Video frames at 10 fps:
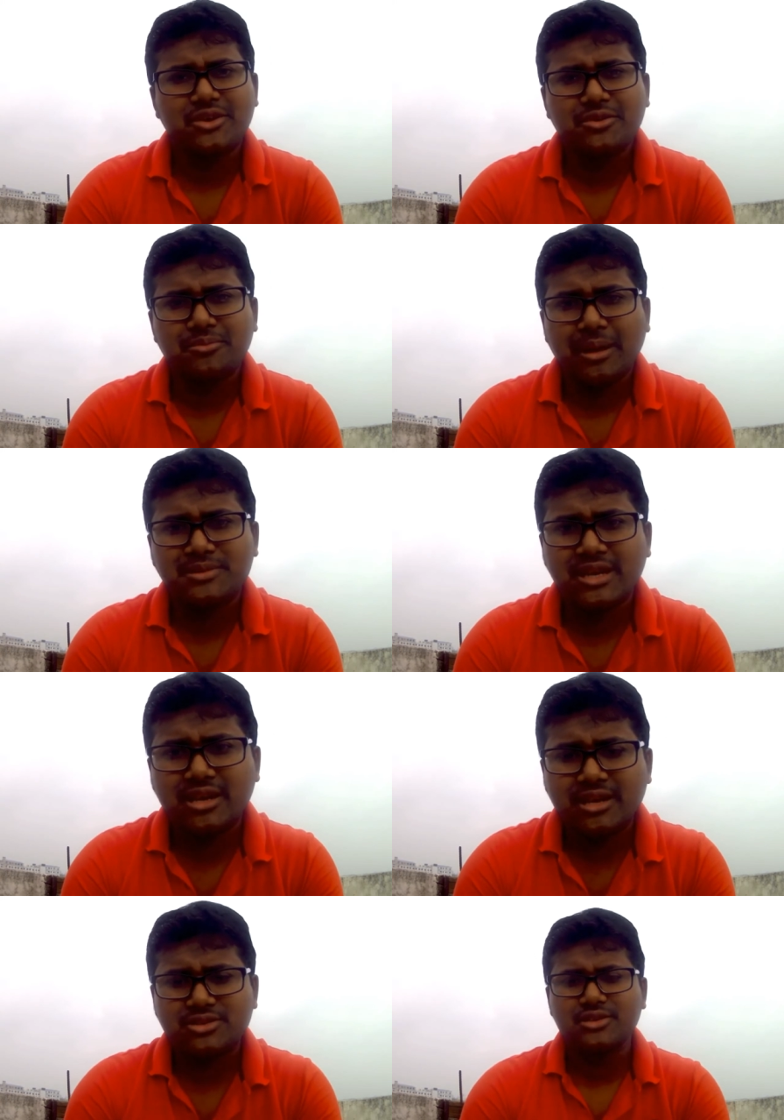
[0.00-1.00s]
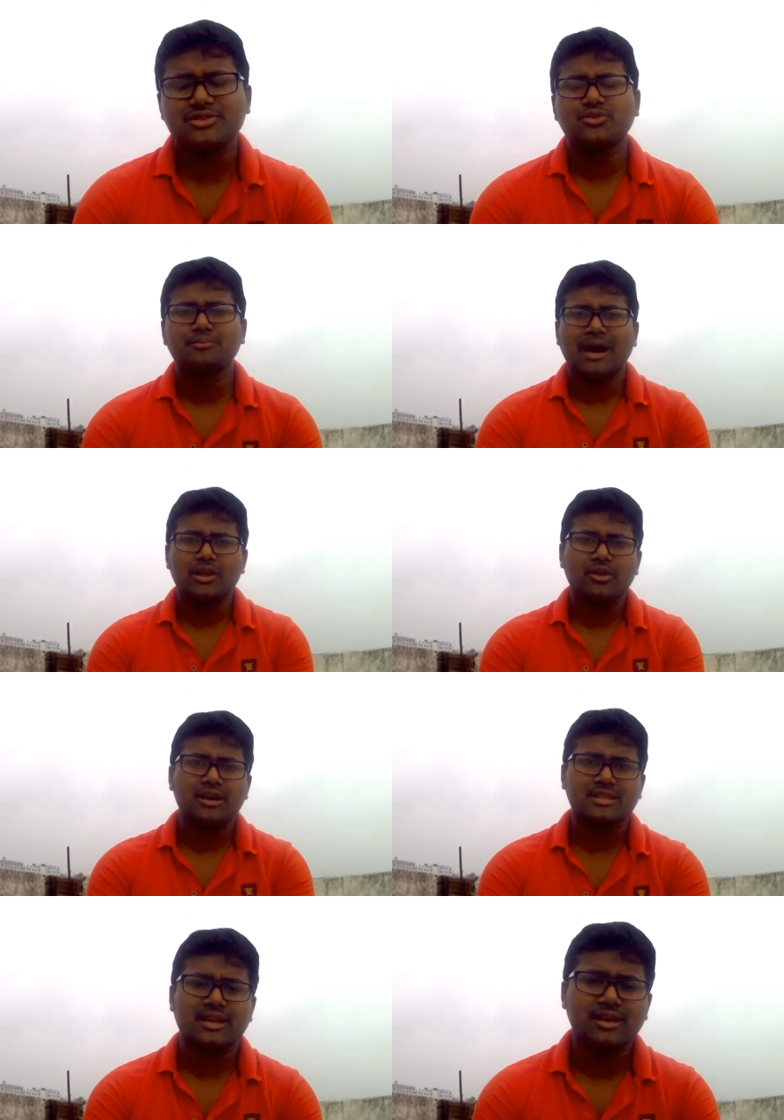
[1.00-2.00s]
ব্যবসা আসলে যে খুব ভালো হয়
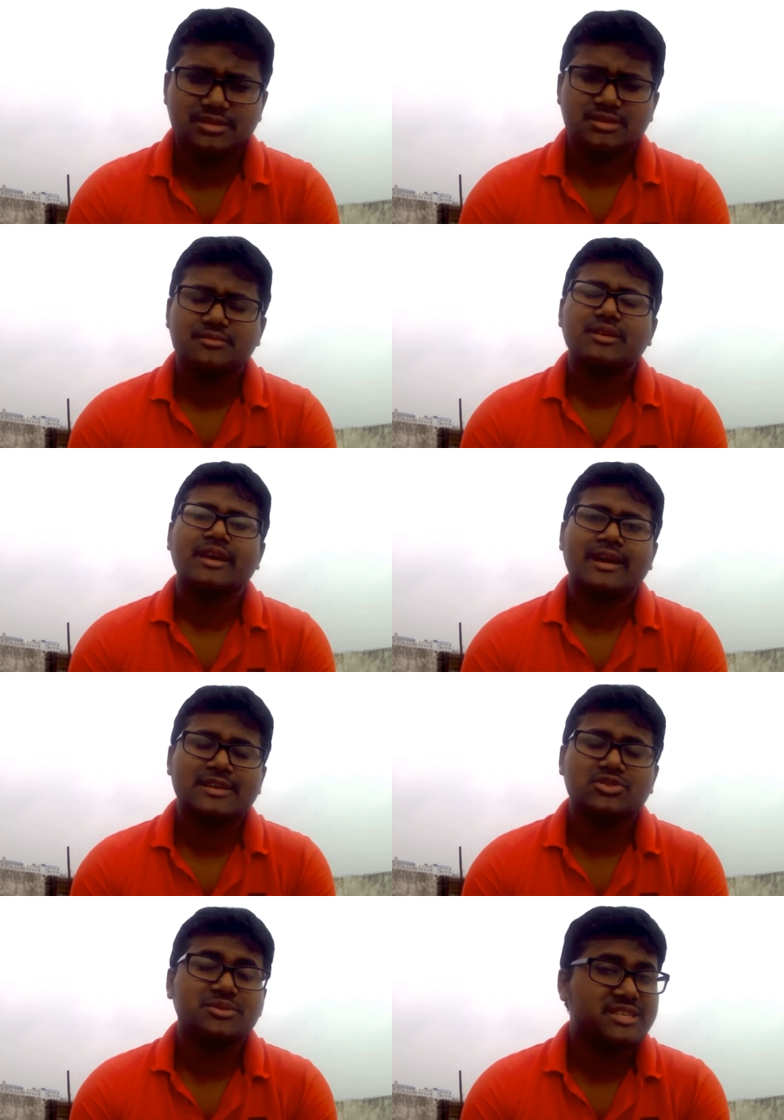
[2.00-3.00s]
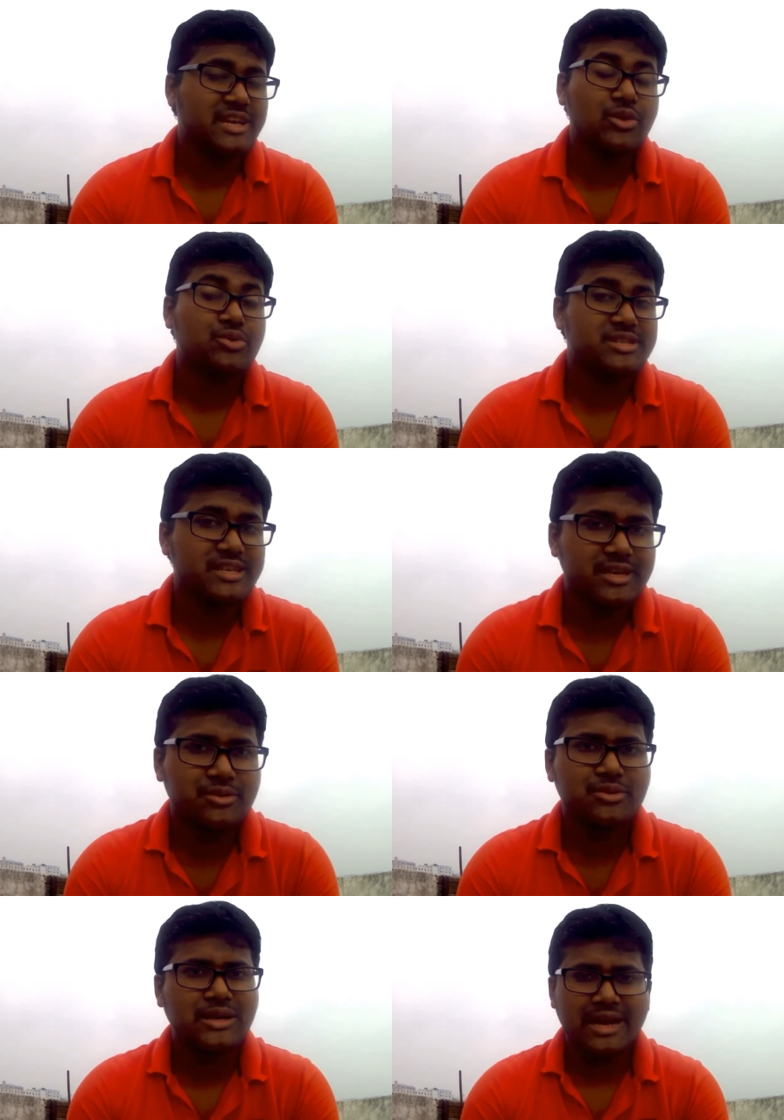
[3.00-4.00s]
তা না একটা সময় সেই লোকটিকেও
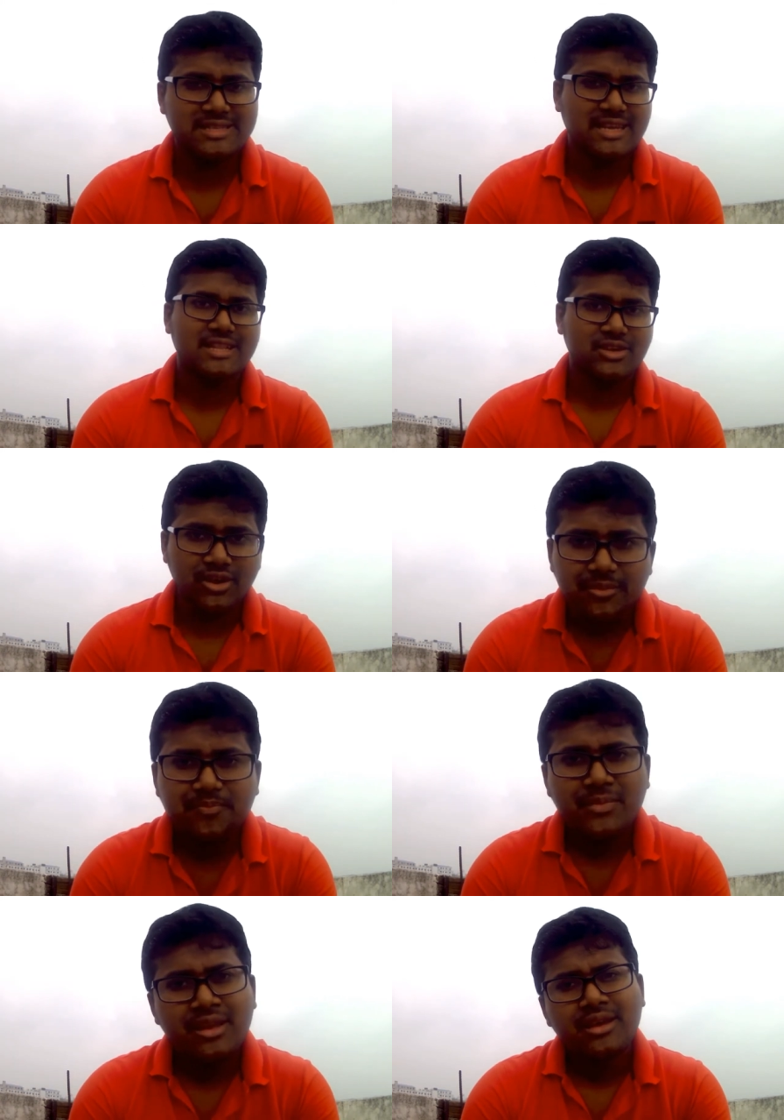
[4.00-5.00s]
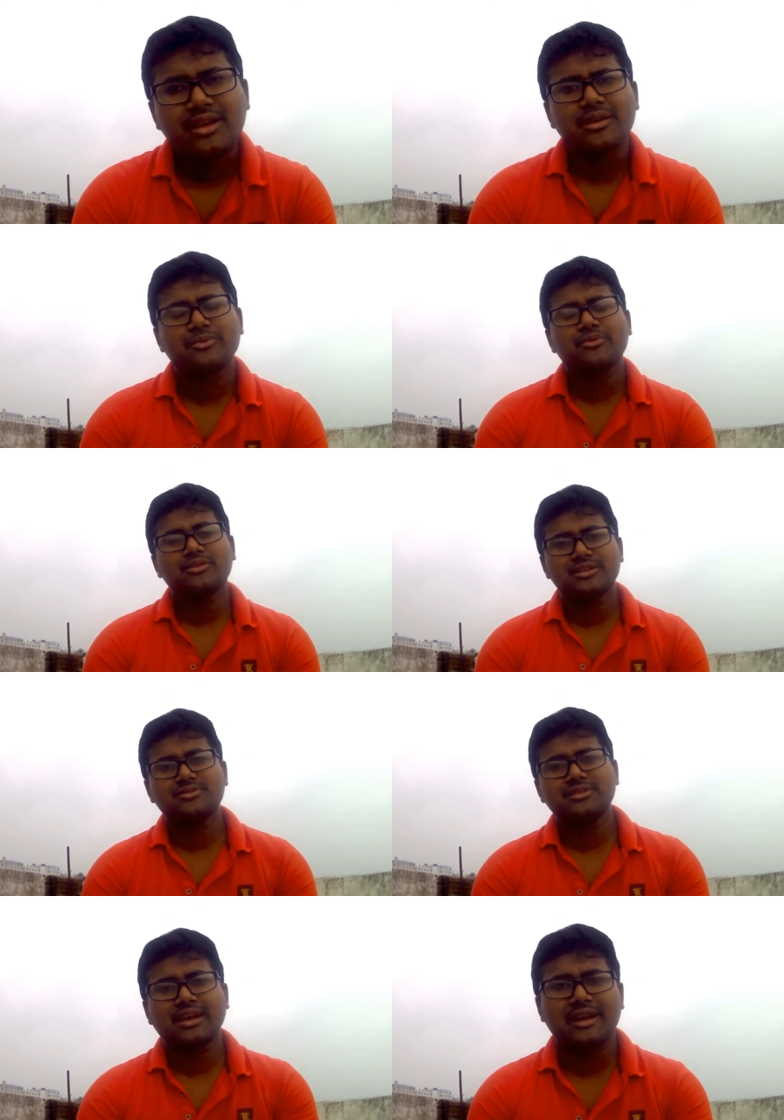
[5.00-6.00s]
গাড়ি চালাতে হয় এবং কিছুদিন
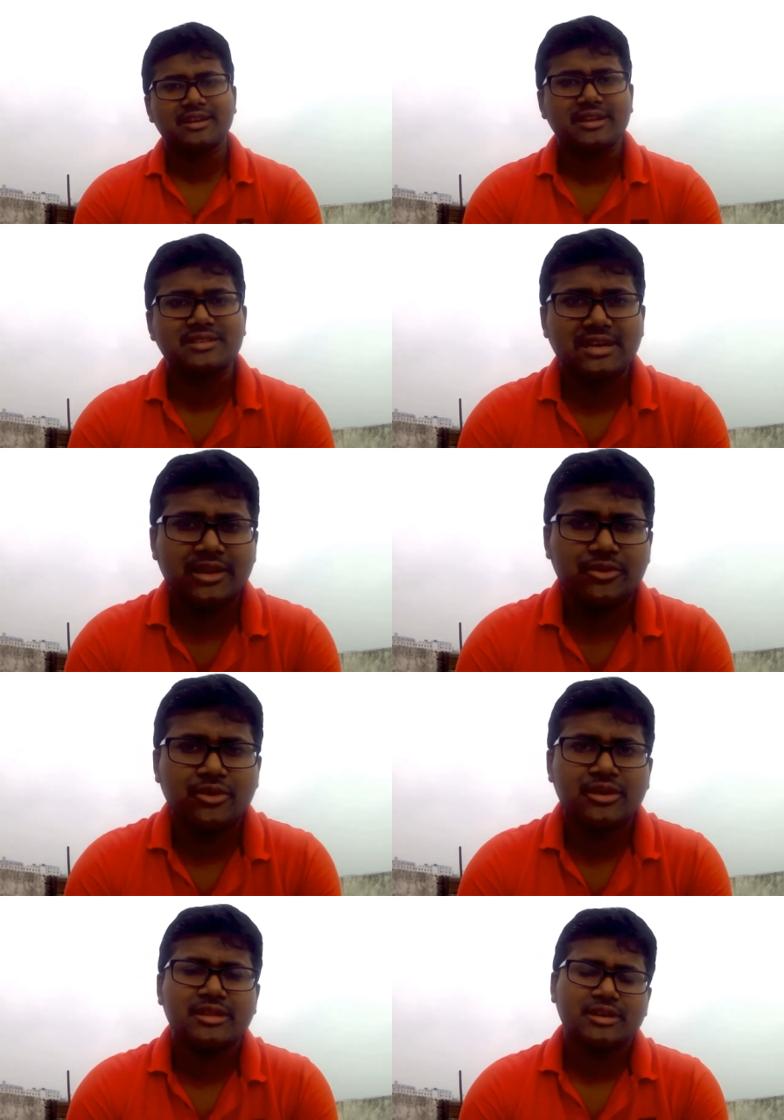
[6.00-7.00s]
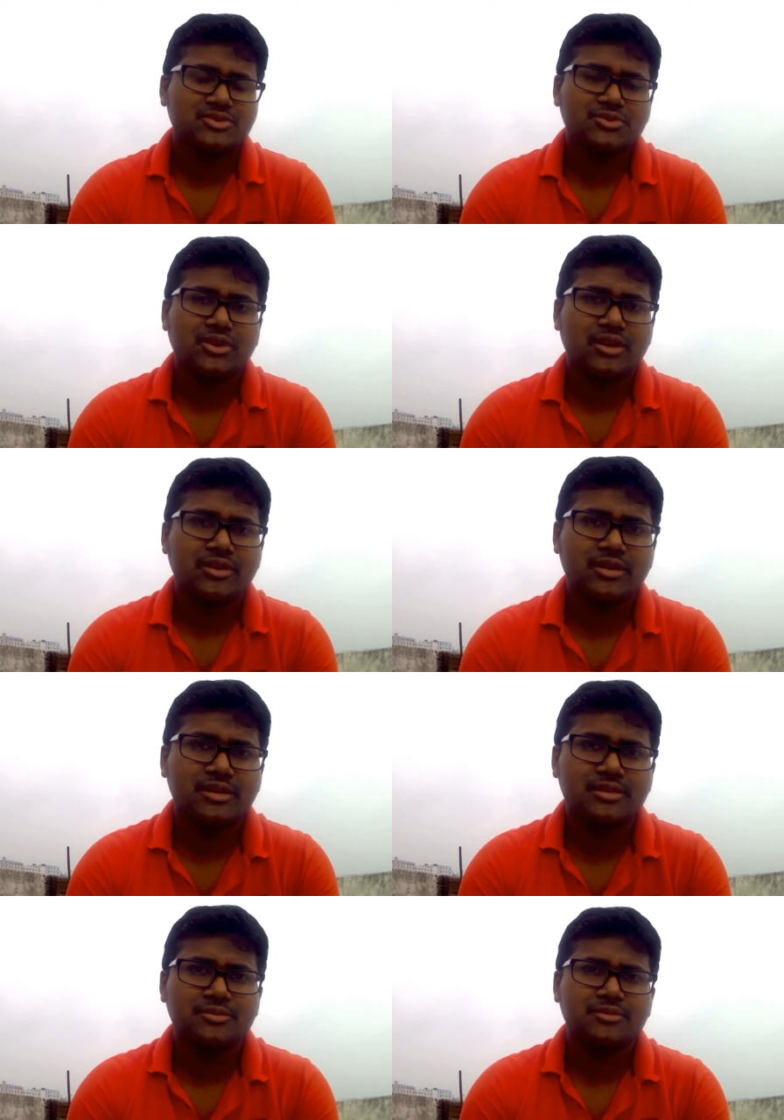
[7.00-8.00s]
গাড়ি টাড়ি চালানো হয় ভ্যাকসিন করা হয়
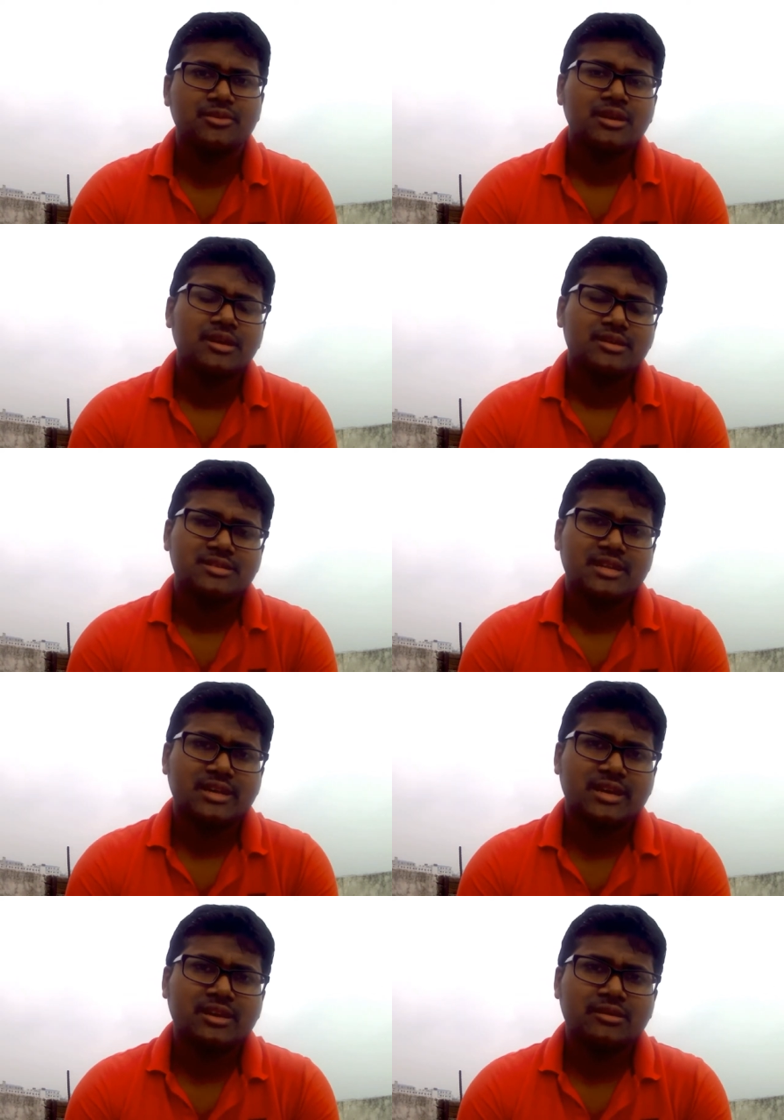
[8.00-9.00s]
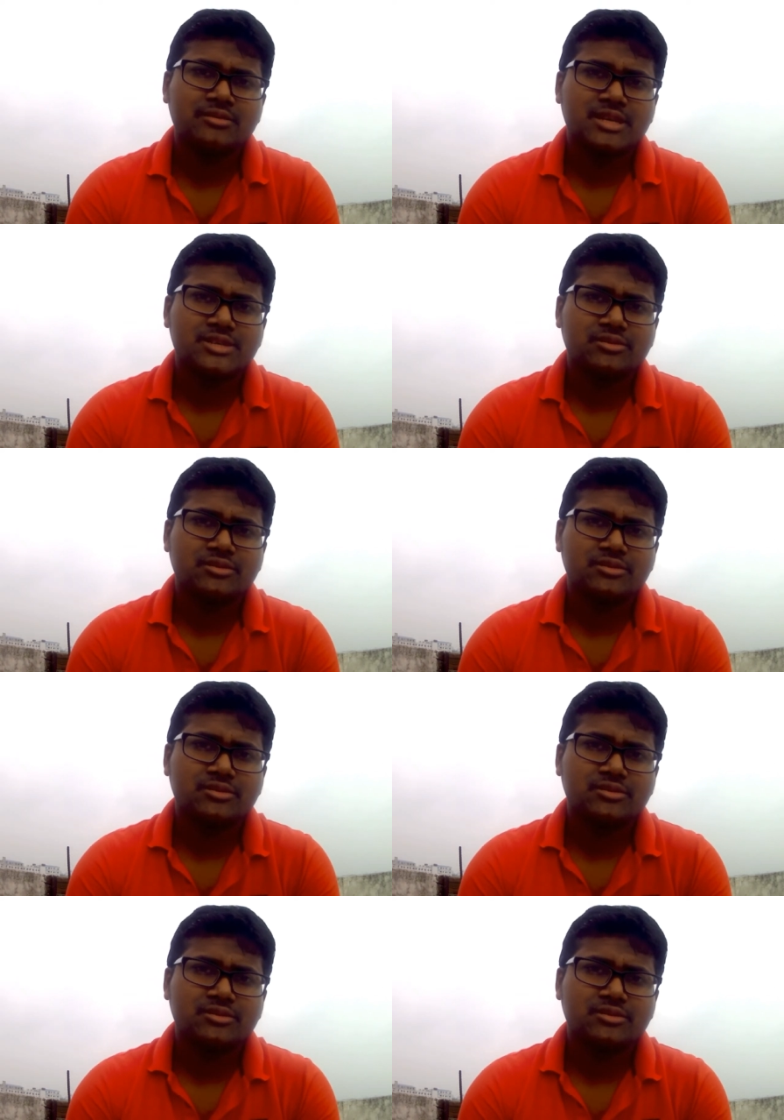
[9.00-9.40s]
কিন্তু যা দেখা গেল যে আসলে